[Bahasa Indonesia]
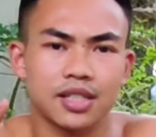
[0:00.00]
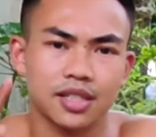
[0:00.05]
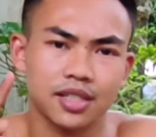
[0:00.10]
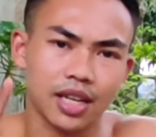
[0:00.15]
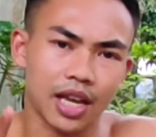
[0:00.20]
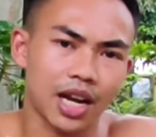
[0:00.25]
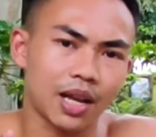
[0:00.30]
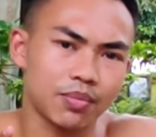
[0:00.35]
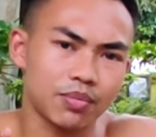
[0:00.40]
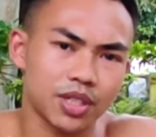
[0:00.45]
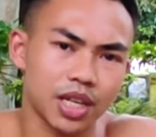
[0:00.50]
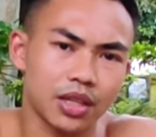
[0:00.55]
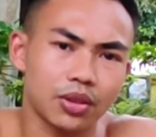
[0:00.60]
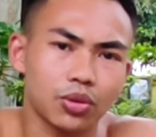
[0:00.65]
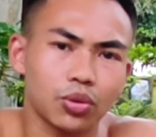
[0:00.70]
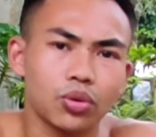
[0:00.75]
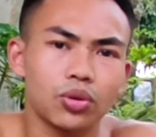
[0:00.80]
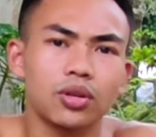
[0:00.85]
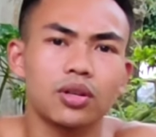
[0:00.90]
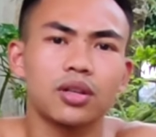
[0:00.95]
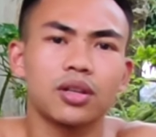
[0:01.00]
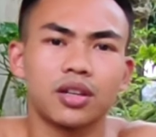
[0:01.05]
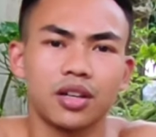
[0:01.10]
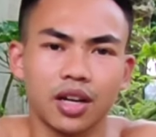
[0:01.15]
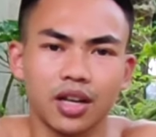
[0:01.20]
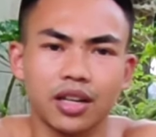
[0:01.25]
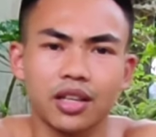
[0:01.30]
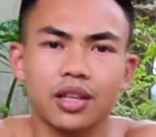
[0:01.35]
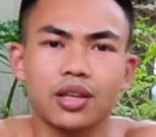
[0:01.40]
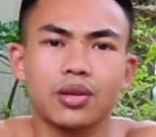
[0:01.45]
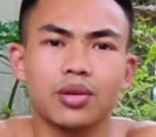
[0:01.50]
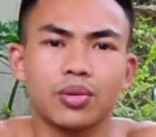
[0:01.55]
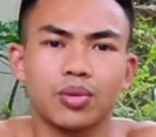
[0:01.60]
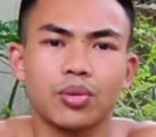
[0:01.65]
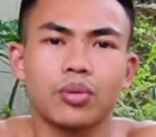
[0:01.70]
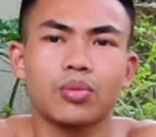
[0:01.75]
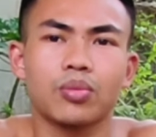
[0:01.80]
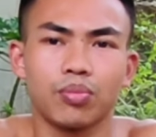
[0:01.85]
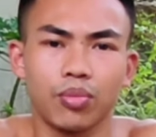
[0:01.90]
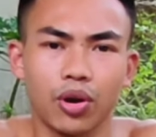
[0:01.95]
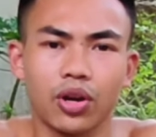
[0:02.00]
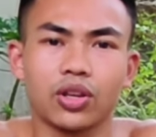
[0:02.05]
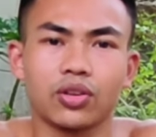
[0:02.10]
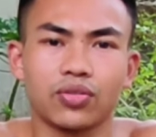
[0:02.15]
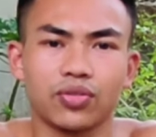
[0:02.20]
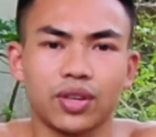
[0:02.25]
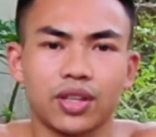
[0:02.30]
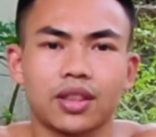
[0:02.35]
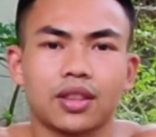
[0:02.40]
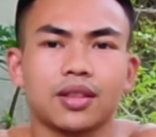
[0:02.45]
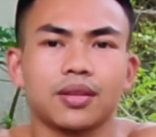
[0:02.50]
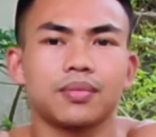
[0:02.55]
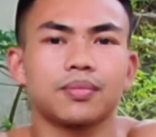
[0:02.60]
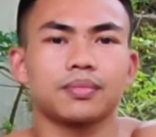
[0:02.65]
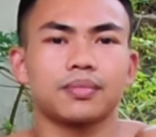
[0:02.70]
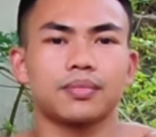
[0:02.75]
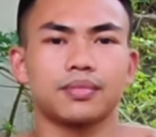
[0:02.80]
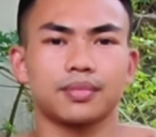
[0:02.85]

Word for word: Salam santun dari Boy Fit.